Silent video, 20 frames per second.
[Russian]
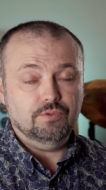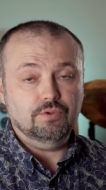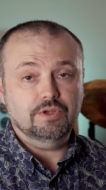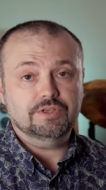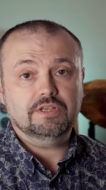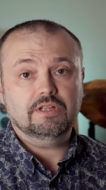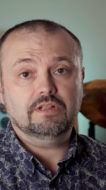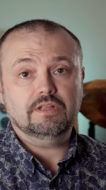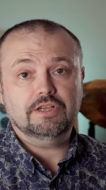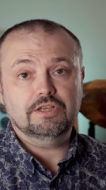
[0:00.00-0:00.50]
Но
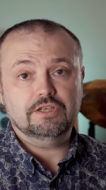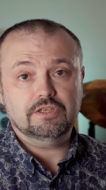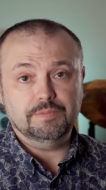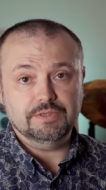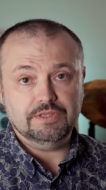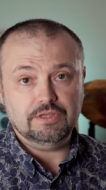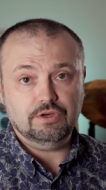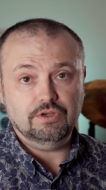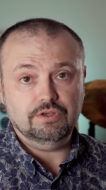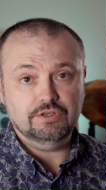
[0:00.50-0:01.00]
сало, конечно,
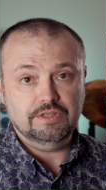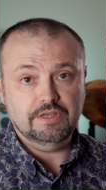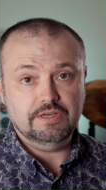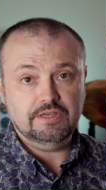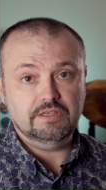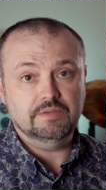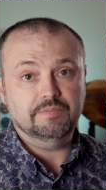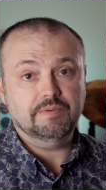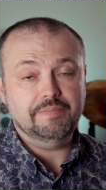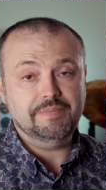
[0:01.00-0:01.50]
постараюсь
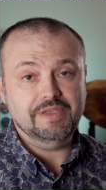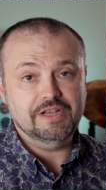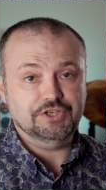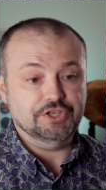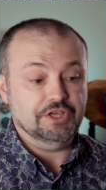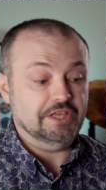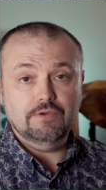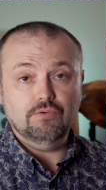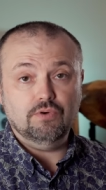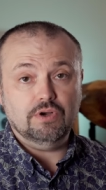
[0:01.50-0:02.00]
нарезать
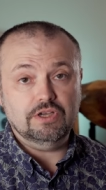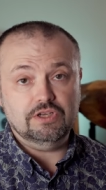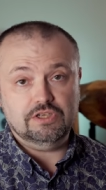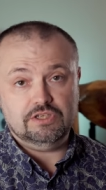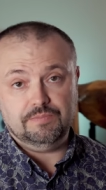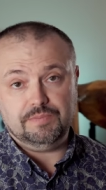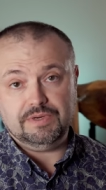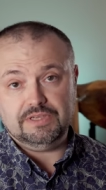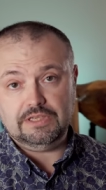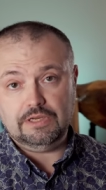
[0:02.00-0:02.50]
помельче. Его,
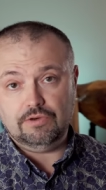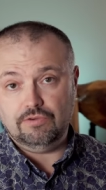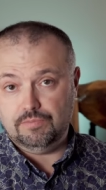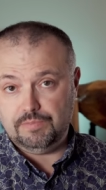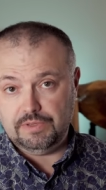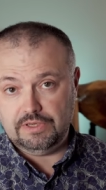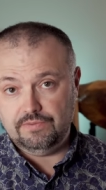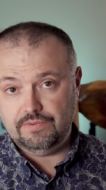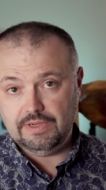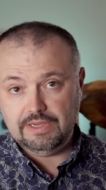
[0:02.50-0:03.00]
конечно, просаливать
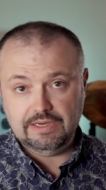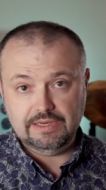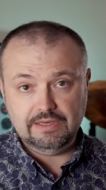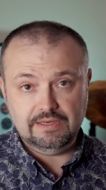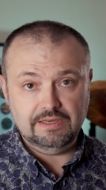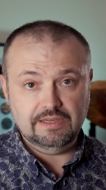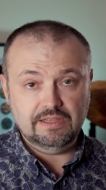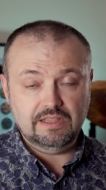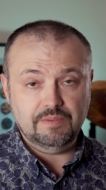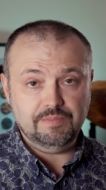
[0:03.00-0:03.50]

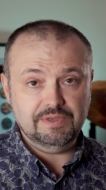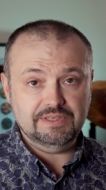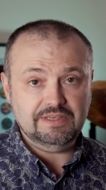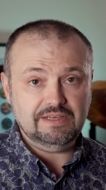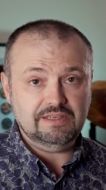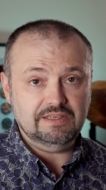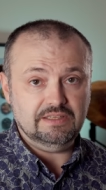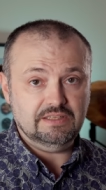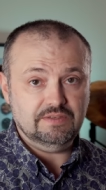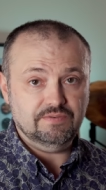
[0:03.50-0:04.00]
предварительно не
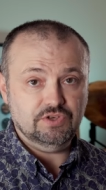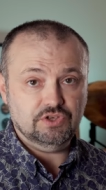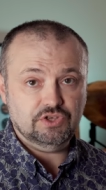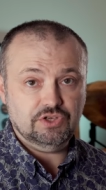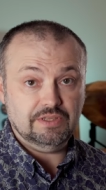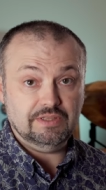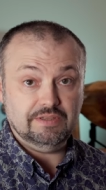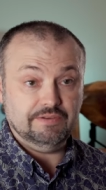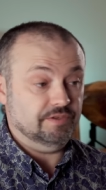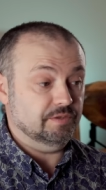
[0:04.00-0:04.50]
обязательно
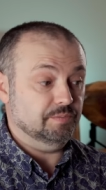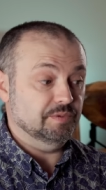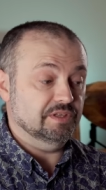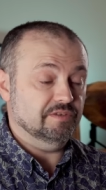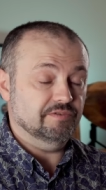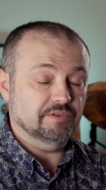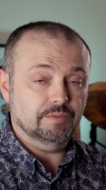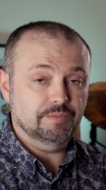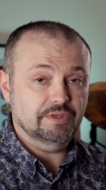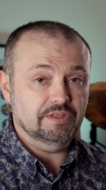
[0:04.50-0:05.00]
совершенно,
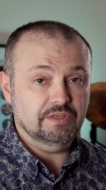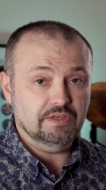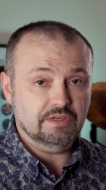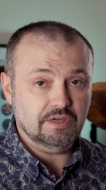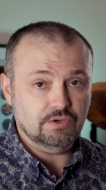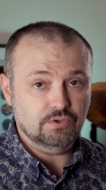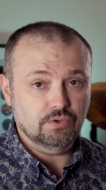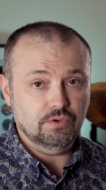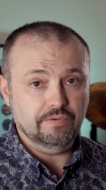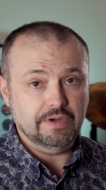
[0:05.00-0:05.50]
смысла там нет
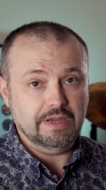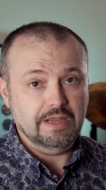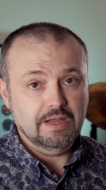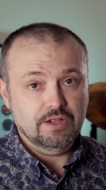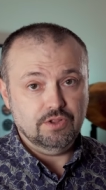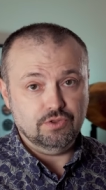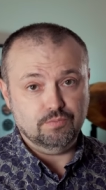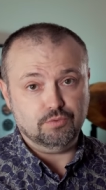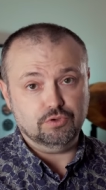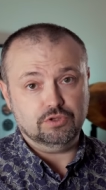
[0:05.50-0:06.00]
никакого,
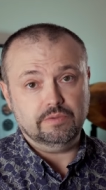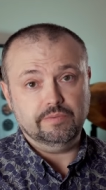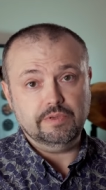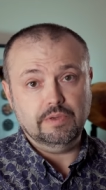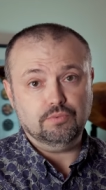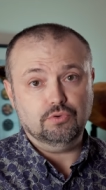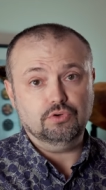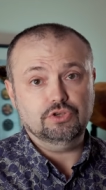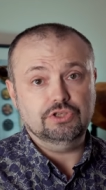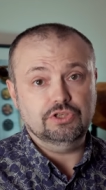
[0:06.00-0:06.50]
Ну просто
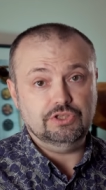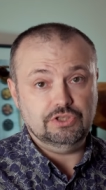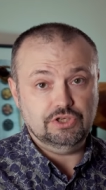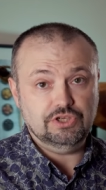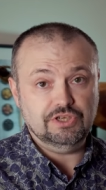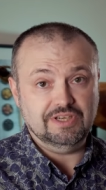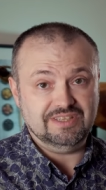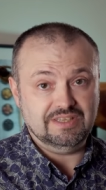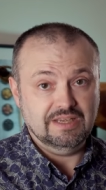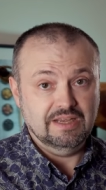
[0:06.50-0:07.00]
мне проще
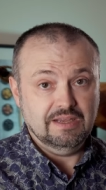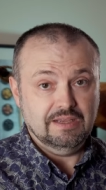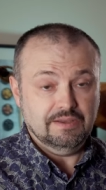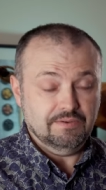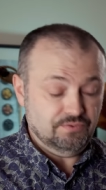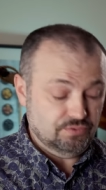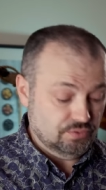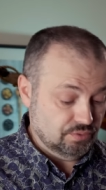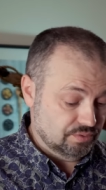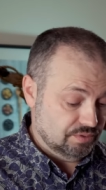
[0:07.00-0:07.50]
сейчас
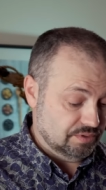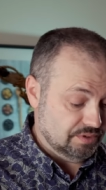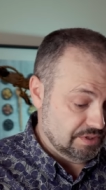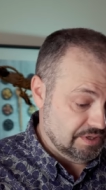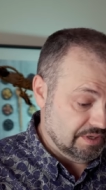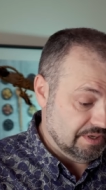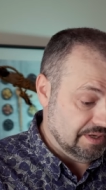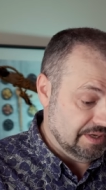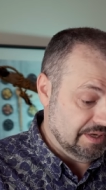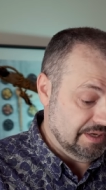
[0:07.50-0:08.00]
все
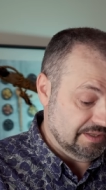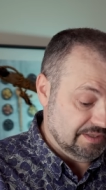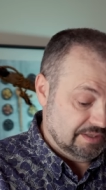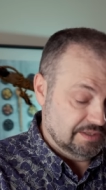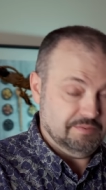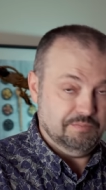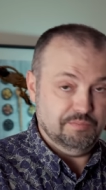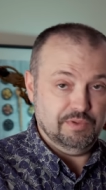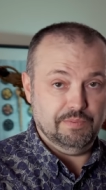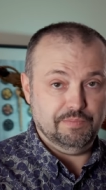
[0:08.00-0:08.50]

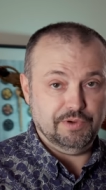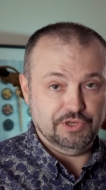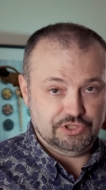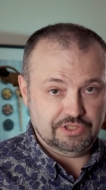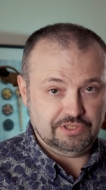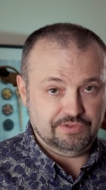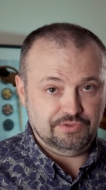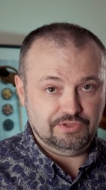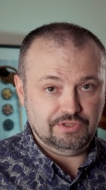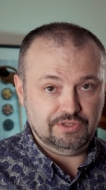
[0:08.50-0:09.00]
нарезать,
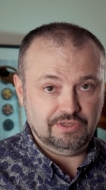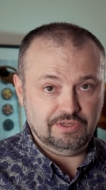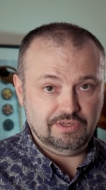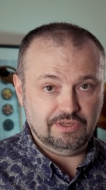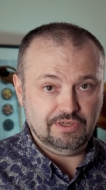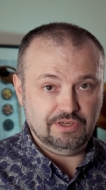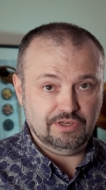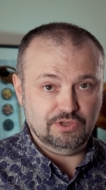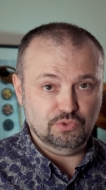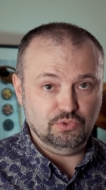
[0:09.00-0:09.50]
перепачкать
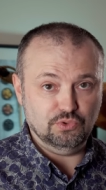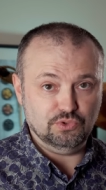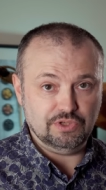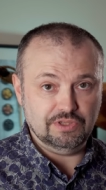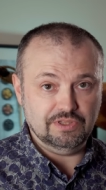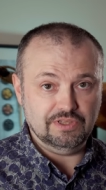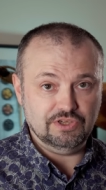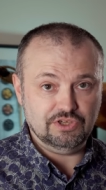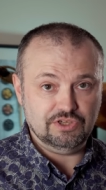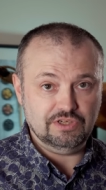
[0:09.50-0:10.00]
все
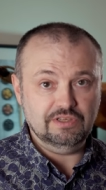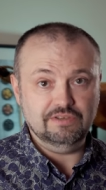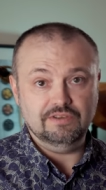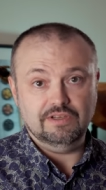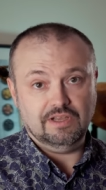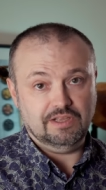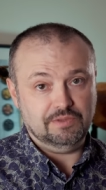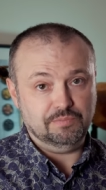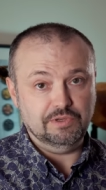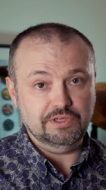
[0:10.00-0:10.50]
доски, ножи,
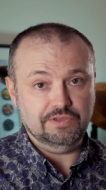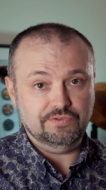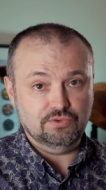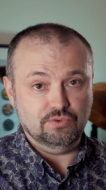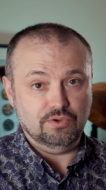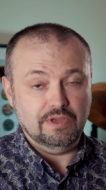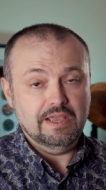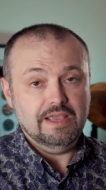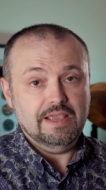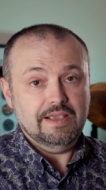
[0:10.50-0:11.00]
отмыть
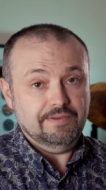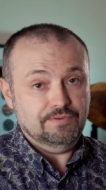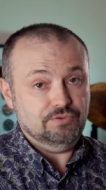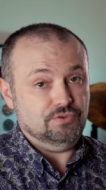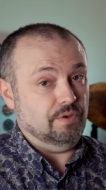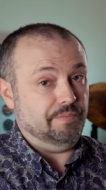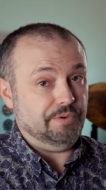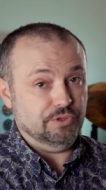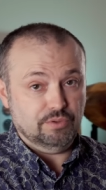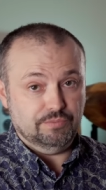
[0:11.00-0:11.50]
все, и
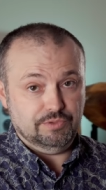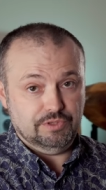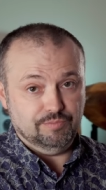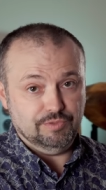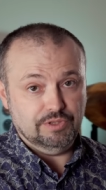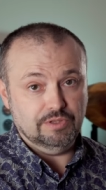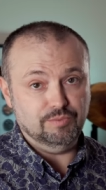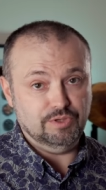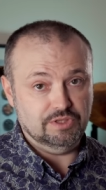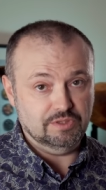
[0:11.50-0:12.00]
все, а потом этим
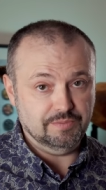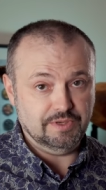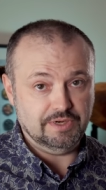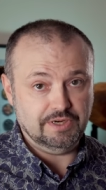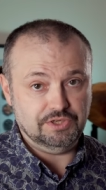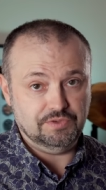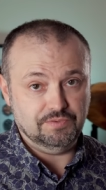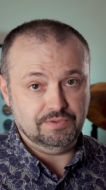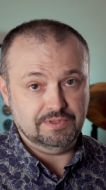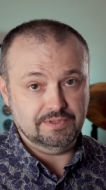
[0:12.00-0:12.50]
делом не
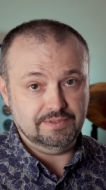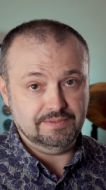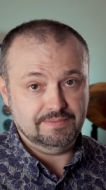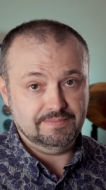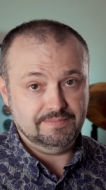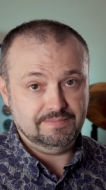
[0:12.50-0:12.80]
заморачиваться.